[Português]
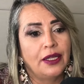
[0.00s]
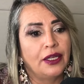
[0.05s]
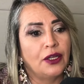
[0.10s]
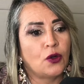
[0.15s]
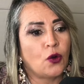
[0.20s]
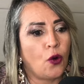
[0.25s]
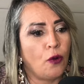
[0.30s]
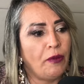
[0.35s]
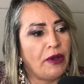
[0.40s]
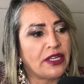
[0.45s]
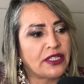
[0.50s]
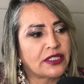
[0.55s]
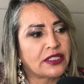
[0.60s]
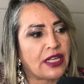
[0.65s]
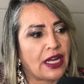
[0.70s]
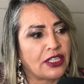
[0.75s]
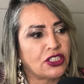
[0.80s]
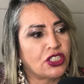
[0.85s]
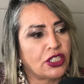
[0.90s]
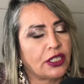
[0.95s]
e
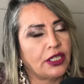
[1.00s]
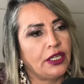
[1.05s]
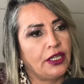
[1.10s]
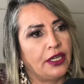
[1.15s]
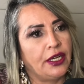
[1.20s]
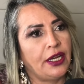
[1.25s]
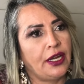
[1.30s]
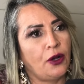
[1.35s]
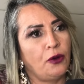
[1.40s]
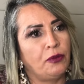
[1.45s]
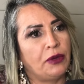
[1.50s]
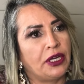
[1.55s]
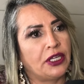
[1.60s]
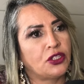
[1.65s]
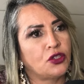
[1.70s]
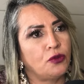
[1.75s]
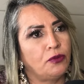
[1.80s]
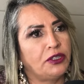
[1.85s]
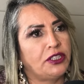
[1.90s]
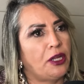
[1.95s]
começar a adquirir
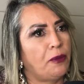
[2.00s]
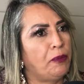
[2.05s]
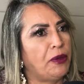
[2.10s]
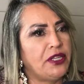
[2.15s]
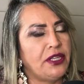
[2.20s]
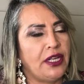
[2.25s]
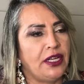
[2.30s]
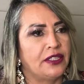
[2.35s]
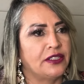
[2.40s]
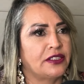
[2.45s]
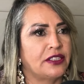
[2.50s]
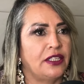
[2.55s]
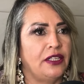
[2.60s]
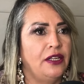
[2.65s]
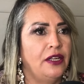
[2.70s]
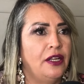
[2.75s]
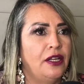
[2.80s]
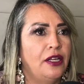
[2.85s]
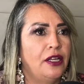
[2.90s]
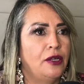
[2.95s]
realmente uma
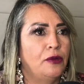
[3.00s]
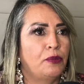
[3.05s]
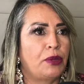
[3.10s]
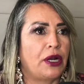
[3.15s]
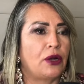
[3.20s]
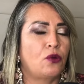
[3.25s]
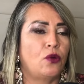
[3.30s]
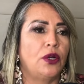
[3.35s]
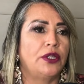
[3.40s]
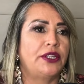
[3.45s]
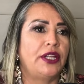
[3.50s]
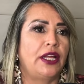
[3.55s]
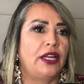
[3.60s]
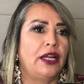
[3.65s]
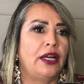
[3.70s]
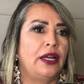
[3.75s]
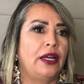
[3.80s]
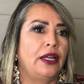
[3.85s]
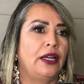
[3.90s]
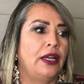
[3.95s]
independência para quando
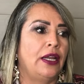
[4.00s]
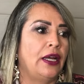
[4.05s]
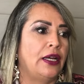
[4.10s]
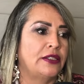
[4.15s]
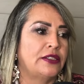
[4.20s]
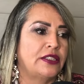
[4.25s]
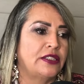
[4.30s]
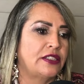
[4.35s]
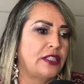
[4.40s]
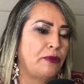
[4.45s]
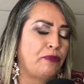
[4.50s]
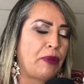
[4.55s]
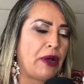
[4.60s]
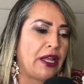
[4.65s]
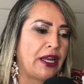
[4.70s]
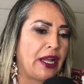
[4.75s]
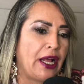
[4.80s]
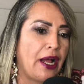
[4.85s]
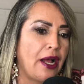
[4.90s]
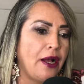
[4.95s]
ela, ela se
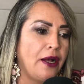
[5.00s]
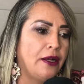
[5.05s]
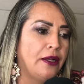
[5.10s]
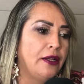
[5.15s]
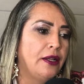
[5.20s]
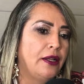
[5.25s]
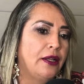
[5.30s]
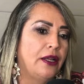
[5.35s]
separar,